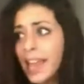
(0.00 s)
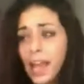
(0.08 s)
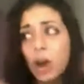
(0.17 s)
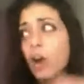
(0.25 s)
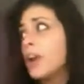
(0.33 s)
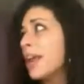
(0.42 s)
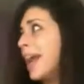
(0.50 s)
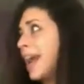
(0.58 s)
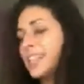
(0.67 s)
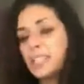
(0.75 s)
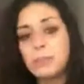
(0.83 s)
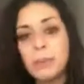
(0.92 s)
¿Qué cojones
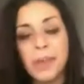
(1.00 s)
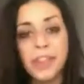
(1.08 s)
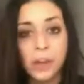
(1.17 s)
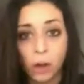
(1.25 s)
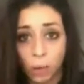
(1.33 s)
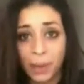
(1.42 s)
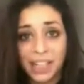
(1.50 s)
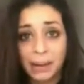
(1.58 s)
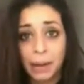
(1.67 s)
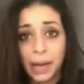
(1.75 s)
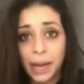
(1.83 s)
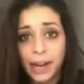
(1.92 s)
ganas si mi vecino no va a
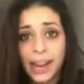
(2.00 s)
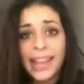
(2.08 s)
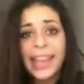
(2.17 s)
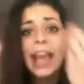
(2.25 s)
trabajar?